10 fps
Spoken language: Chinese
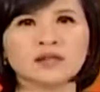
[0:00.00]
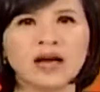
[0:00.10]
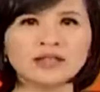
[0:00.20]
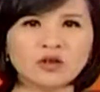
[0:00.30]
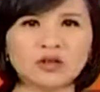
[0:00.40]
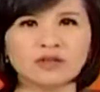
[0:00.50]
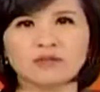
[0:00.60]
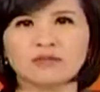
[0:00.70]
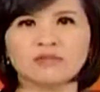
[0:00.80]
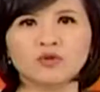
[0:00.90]
啊所以
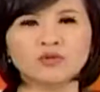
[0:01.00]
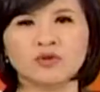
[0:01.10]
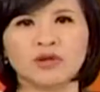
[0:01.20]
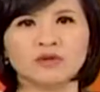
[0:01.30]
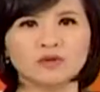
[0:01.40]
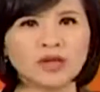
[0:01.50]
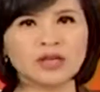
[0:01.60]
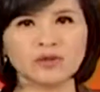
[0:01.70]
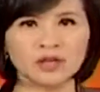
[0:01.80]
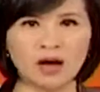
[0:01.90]
步步的算
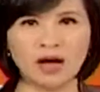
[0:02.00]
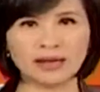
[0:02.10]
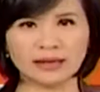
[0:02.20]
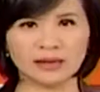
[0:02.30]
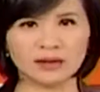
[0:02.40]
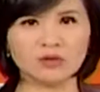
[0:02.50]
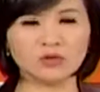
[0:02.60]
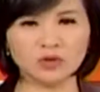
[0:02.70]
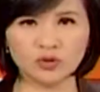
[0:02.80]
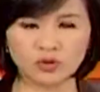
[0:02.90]
计无掉啊，代志著去
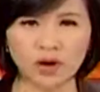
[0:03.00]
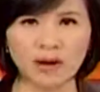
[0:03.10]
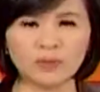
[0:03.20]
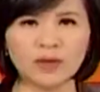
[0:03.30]
准守。